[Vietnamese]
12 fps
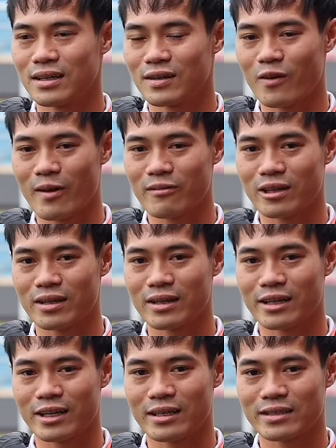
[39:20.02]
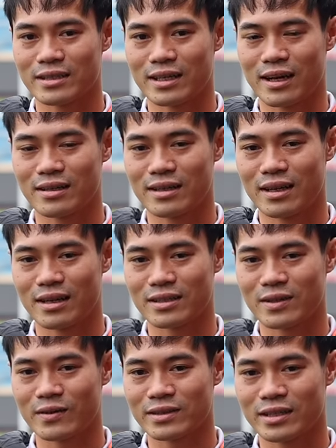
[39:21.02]
đối với em thì chỉ cần uh,
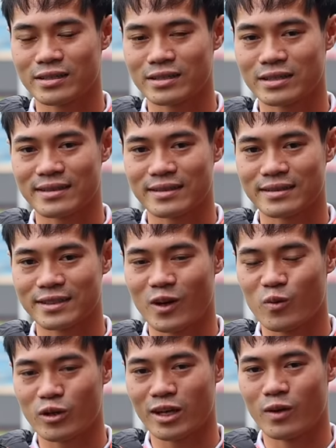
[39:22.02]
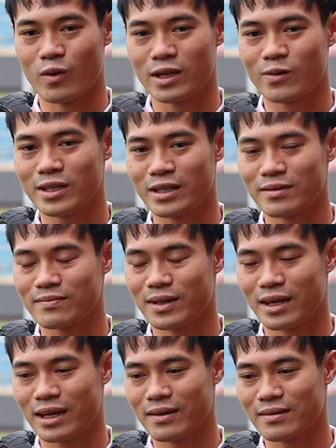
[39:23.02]
trong sân sau một tình huống đầu tiên
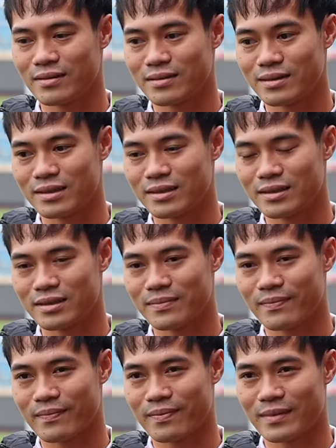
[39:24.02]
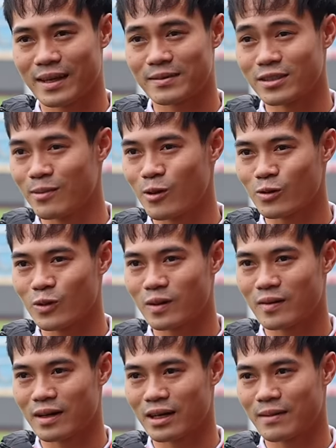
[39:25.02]
mà em em xử lý bóng tốt,
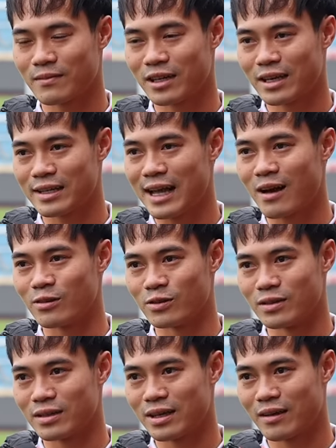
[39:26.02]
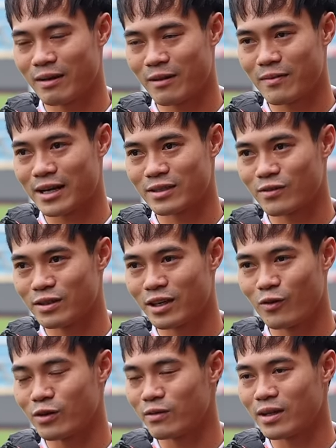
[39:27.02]
em đã kiến tạo rồi, hay là em ghi bàn sau
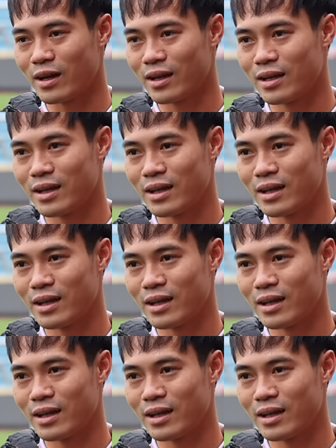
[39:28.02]
tình huống đầu tiên đấy,